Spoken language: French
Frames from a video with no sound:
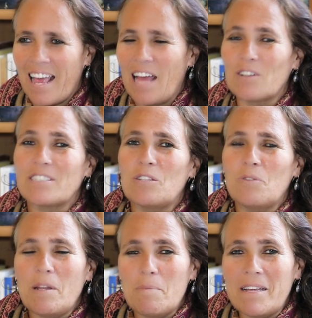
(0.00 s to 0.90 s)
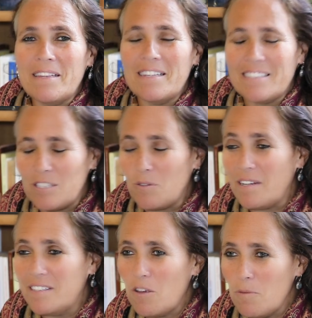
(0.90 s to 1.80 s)
Alors ces,
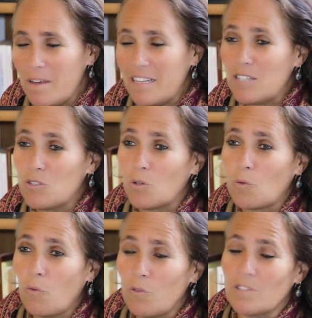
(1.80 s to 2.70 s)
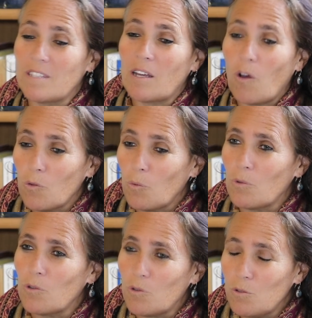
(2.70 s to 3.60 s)
dualités humaines, elles se retrouvent dans un grand
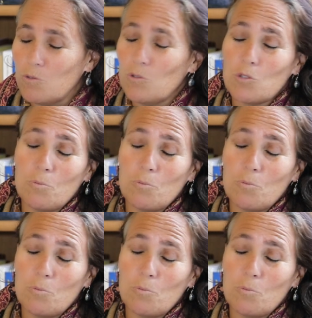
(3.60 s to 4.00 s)
nombre de cultures.